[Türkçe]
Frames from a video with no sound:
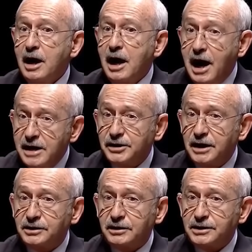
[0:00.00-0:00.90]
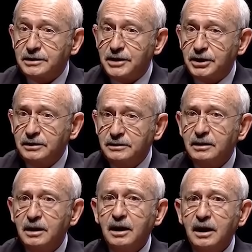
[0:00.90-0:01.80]
Herkes kazansın,
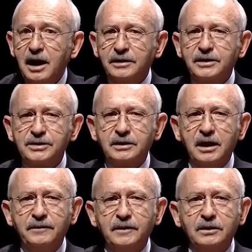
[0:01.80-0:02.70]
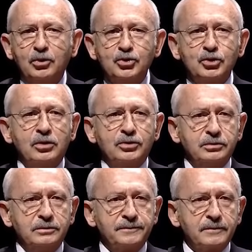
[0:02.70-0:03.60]
herkesin evinde huzur
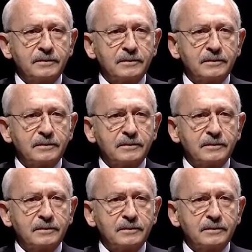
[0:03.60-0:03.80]
olsun.